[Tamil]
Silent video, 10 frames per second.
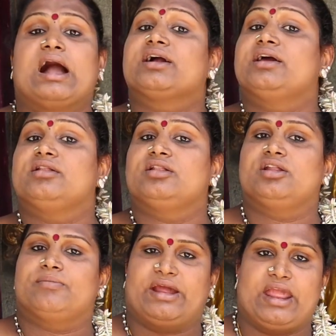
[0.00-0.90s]
அங்கிருந்து
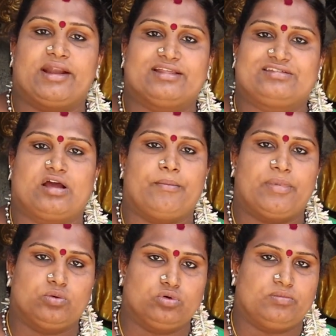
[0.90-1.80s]
இந்த மயான
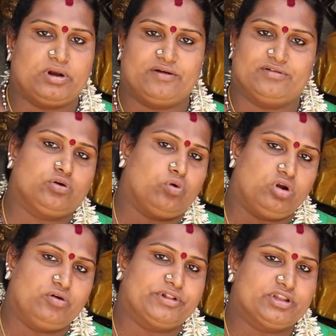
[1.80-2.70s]
சாம்பல் உருமனை வந்து
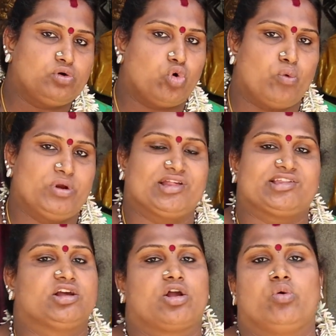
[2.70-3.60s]
கொண்டு வந்து
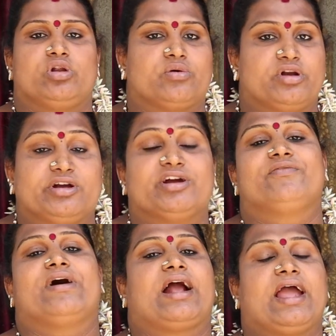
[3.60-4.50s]
கோவிலில் சேர்க்கக்கூடிய ஒரு
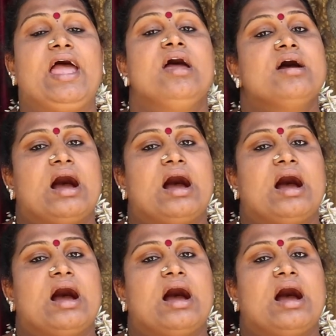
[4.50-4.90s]
நிகழ்வாக